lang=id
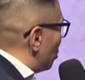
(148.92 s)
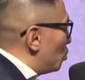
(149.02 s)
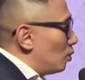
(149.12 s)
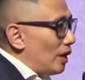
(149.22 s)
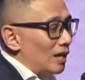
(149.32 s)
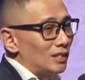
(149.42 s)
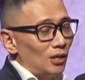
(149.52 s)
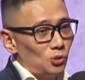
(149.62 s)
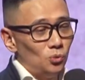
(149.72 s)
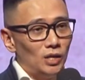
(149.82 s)
judul yang
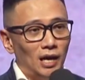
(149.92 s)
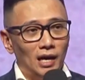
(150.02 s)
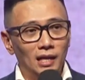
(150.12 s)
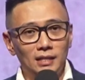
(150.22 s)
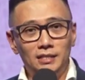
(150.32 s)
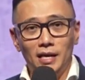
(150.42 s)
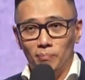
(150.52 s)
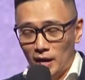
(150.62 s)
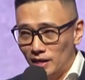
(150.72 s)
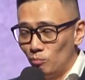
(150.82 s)
saya sudah
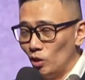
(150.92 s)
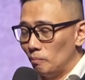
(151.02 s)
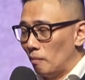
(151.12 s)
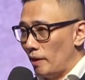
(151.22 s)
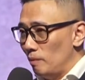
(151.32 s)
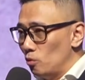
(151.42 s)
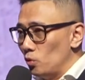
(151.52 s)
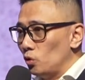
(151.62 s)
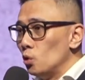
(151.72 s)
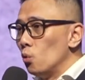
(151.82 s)
siapkan buat Bapak
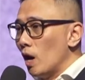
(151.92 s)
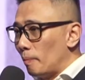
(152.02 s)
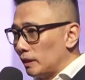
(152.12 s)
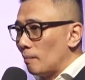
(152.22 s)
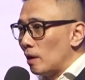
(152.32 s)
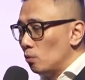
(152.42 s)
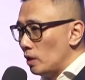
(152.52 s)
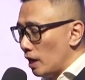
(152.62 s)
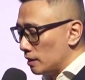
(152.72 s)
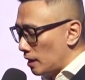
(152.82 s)
Ibu. Dua pertama
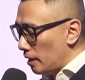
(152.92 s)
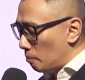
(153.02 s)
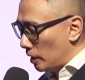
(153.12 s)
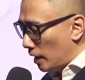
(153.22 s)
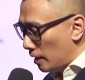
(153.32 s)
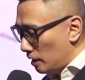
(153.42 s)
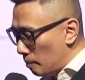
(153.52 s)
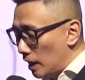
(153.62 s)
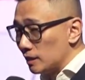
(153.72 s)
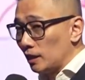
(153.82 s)
udah saya berikan di
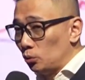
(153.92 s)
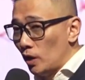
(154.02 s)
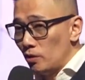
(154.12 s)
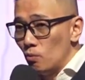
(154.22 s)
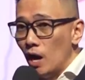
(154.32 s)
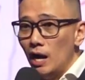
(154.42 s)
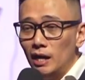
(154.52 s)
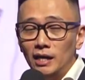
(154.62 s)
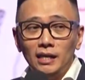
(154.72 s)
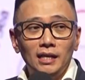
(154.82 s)
ibadah satu dan dua.
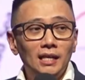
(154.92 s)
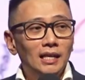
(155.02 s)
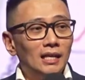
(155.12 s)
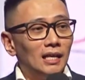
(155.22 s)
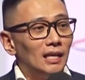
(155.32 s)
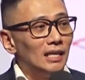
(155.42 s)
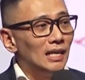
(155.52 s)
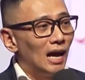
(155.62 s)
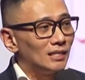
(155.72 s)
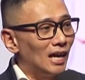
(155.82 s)

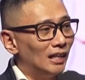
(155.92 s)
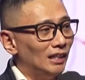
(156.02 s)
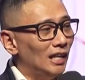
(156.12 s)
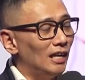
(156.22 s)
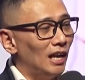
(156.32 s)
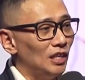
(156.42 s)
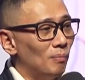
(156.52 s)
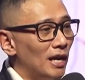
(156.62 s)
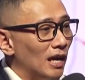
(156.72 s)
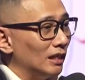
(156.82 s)
Yang saat ini adalah
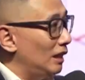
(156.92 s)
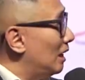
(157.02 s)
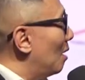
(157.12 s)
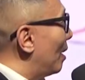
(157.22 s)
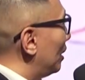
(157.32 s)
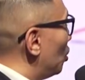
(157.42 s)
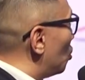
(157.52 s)
ibadah ketiga berarti